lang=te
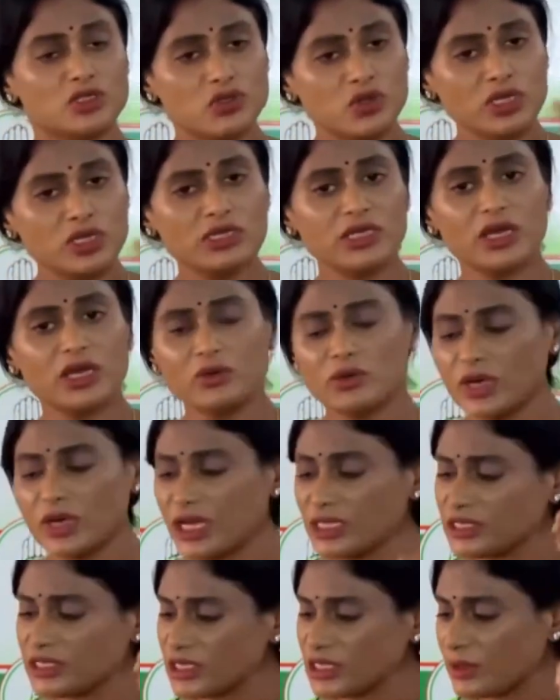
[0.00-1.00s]
సునీత
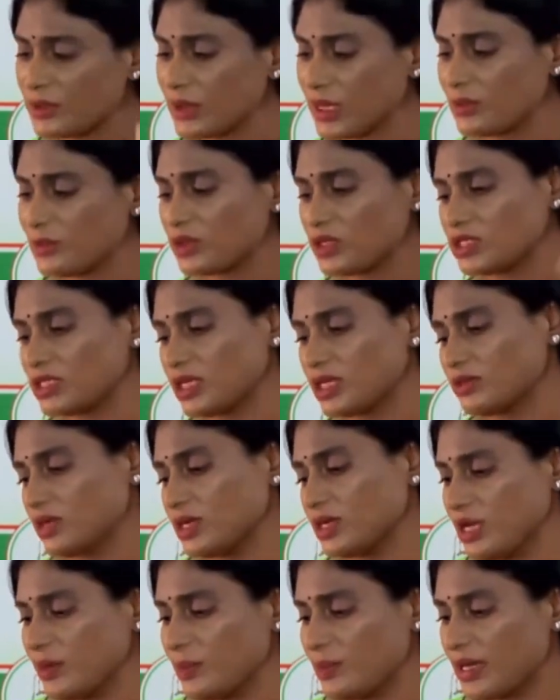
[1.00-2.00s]
కూడా చంద్రబాబుతో
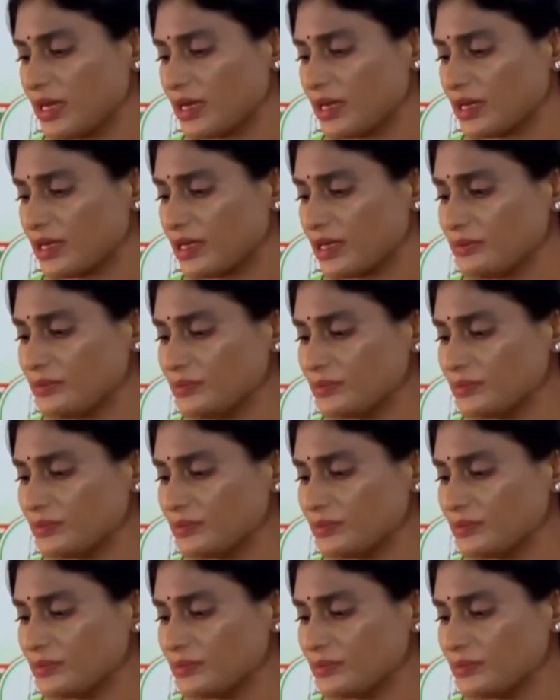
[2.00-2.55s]
చేతులు కలిపారట